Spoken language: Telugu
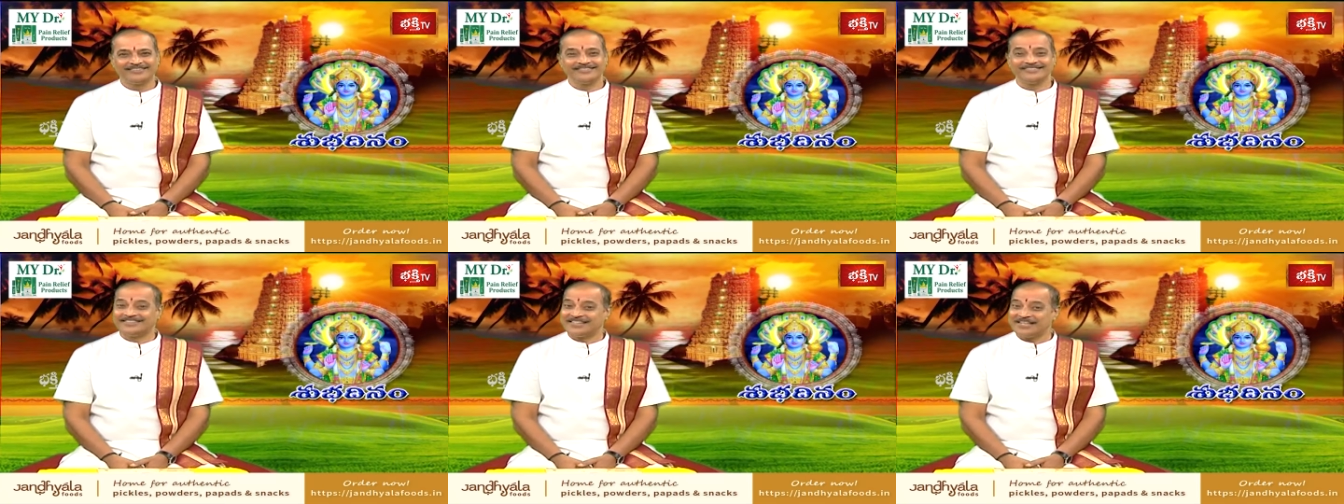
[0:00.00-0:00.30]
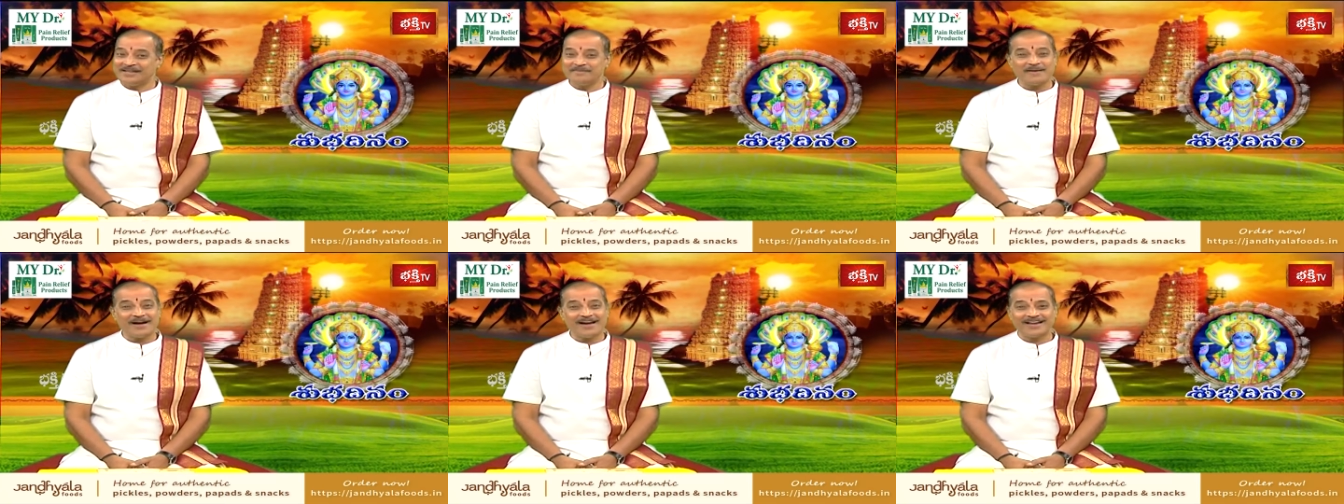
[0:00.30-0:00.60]

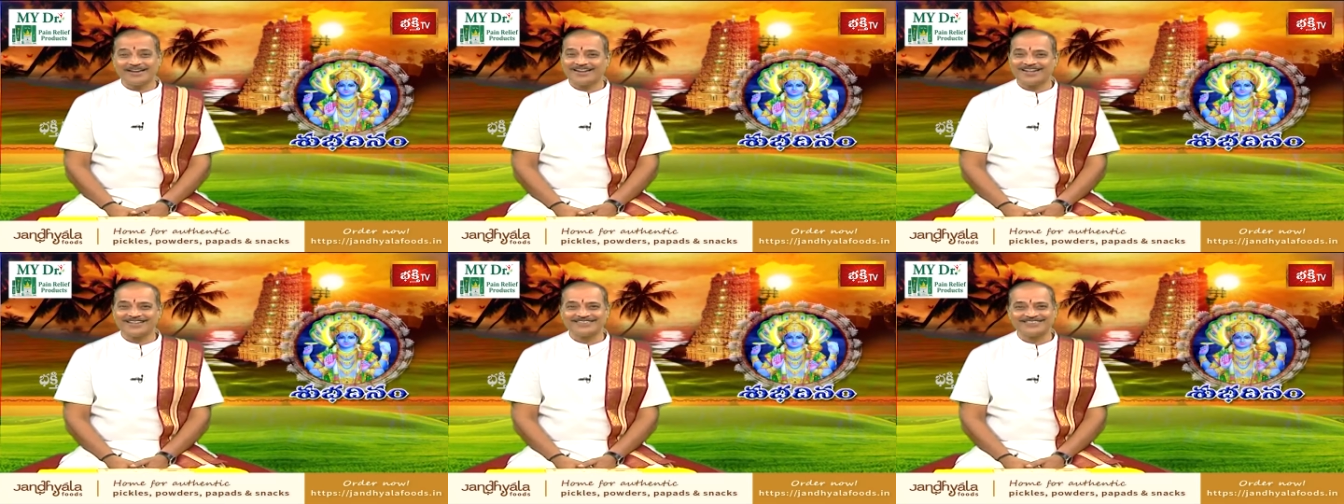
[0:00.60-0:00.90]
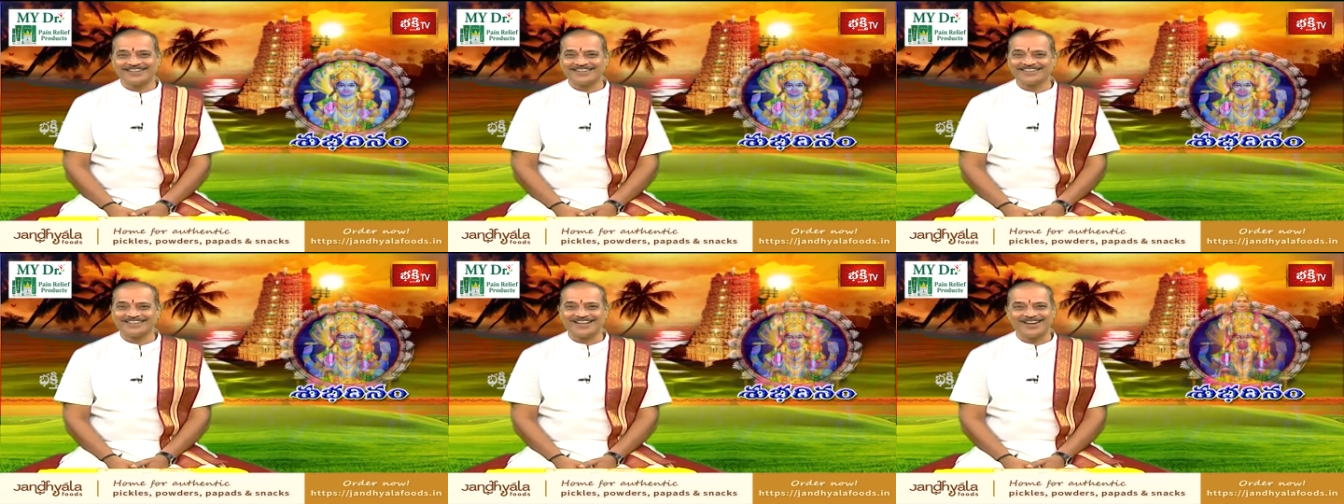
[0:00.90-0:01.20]

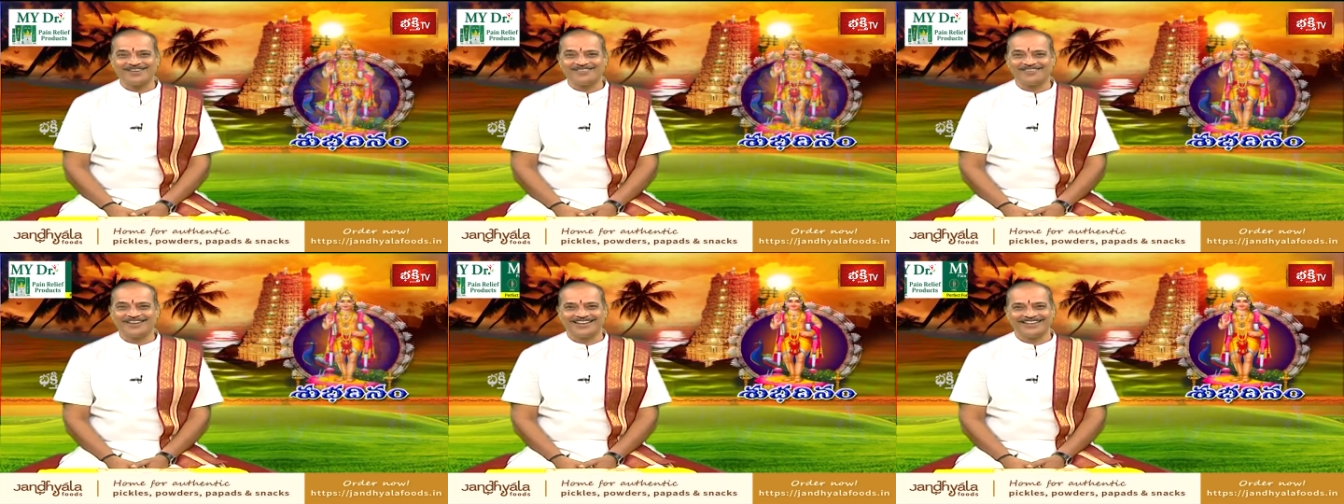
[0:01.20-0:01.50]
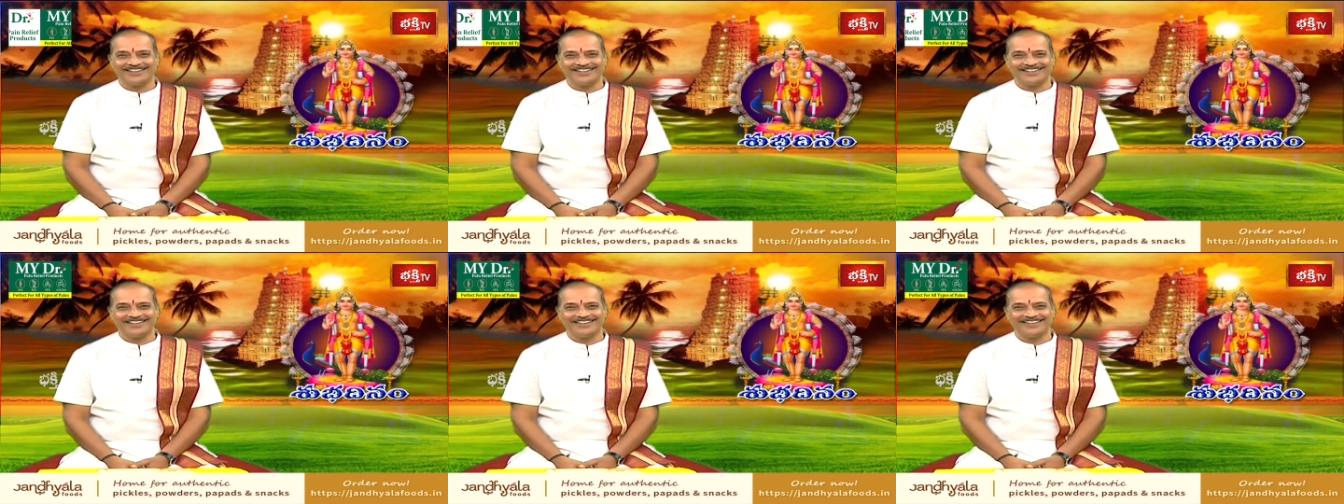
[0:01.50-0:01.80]
దీపారాధన
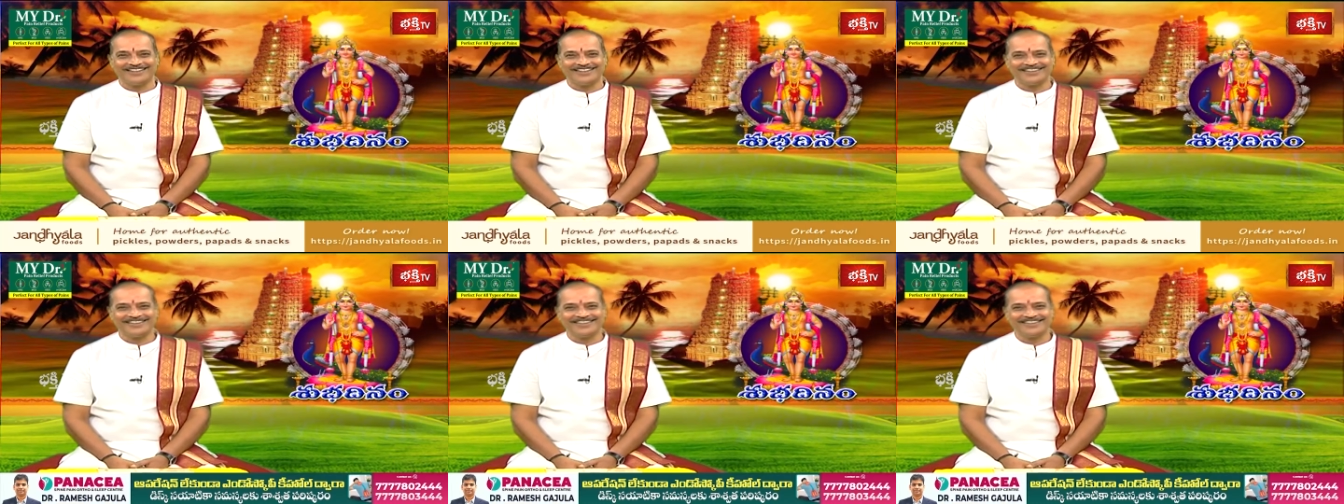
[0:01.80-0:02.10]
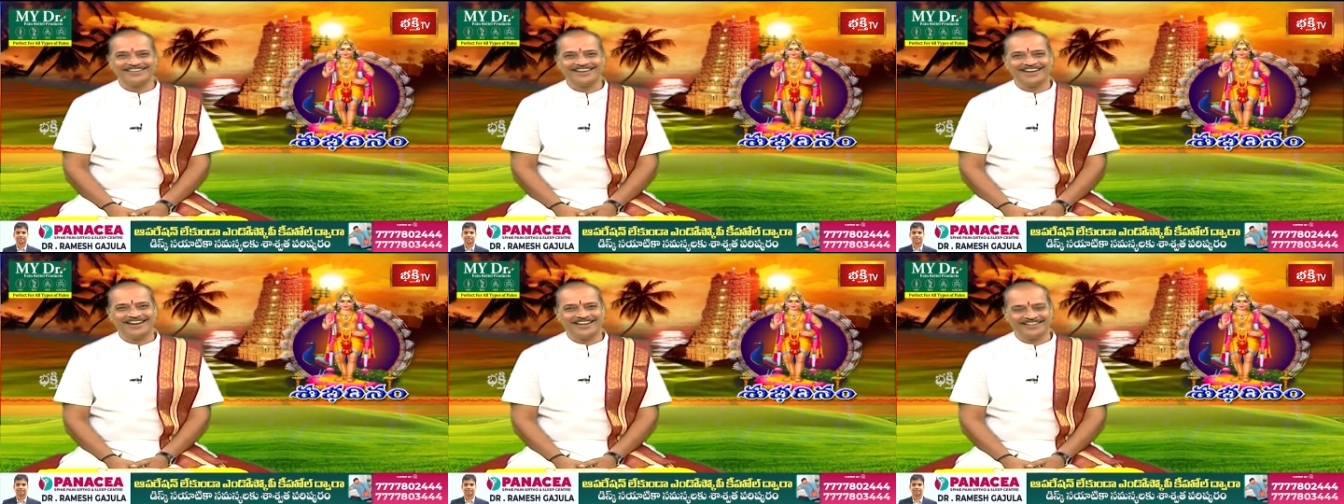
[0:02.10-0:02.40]
కావాలి
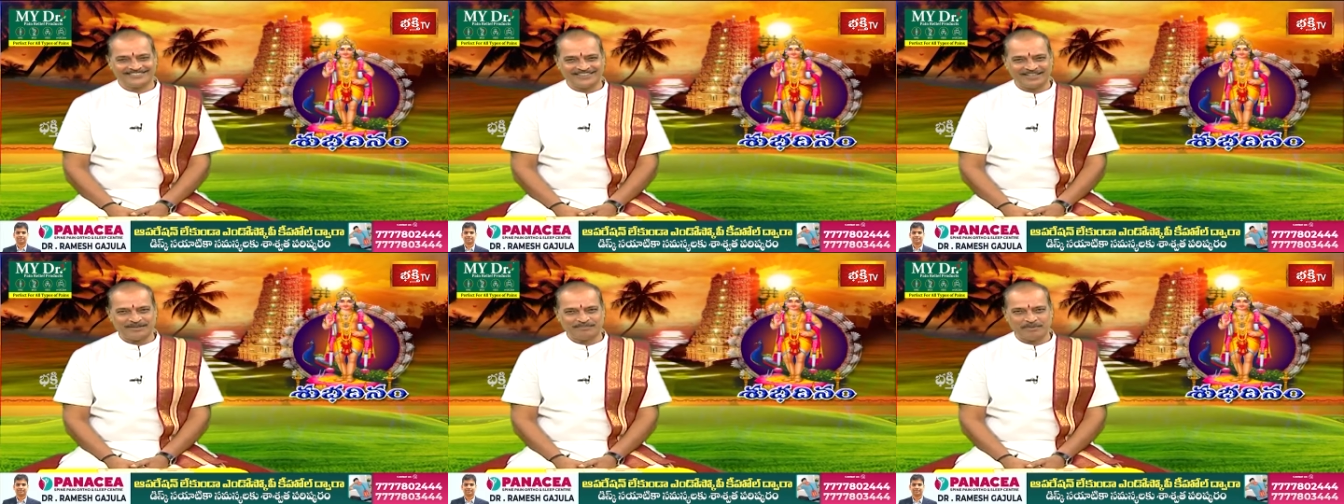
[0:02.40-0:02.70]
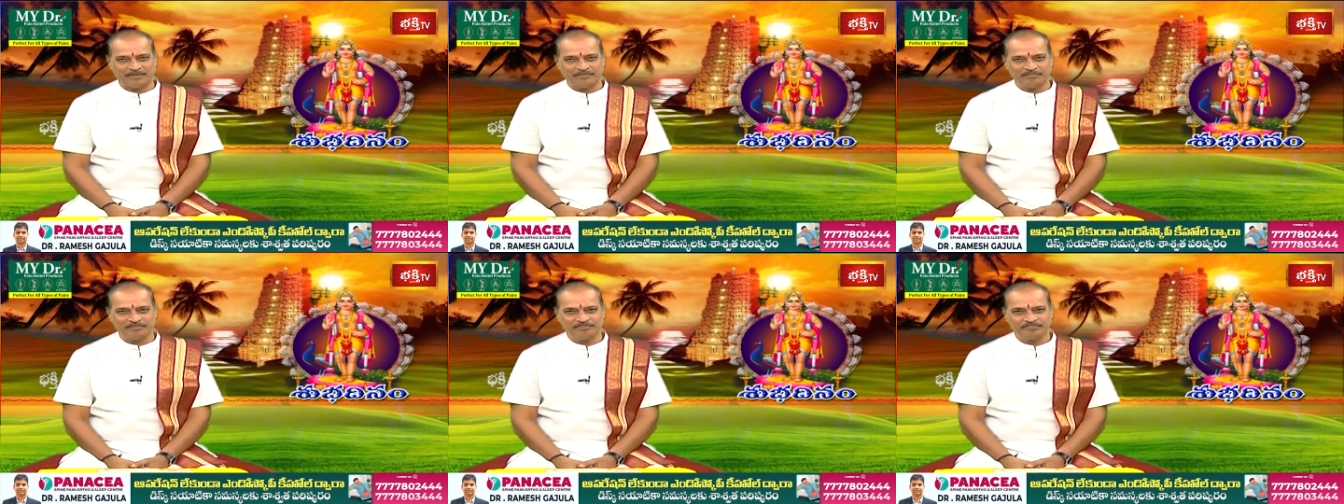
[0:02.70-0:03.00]
ఆ
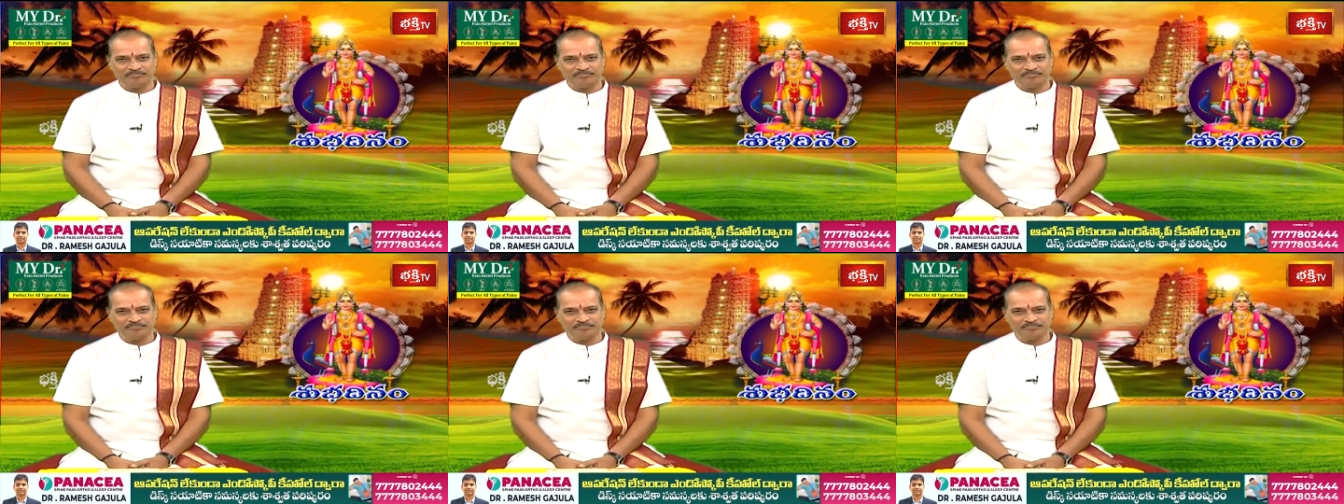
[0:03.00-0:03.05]
దీపం